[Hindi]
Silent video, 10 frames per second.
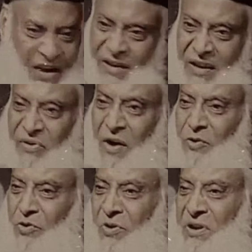तीन दफा
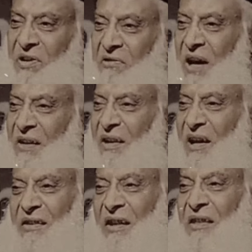हुजूर ने सवाल
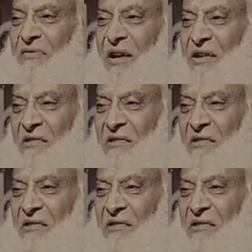किया तीन दफा